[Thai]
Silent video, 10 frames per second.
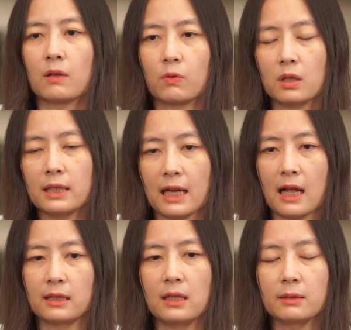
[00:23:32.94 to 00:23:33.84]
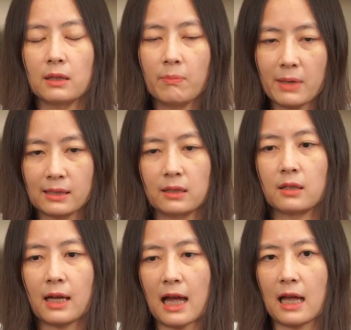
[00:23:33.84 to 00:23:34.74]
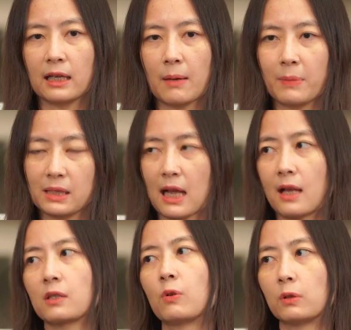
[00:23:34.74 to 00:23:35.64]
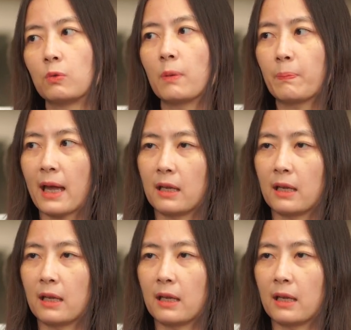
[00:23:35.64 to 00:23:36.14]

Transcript: แล้วก็ในการที่ต้องมาเสนอขายกับประชาชนทั่วไป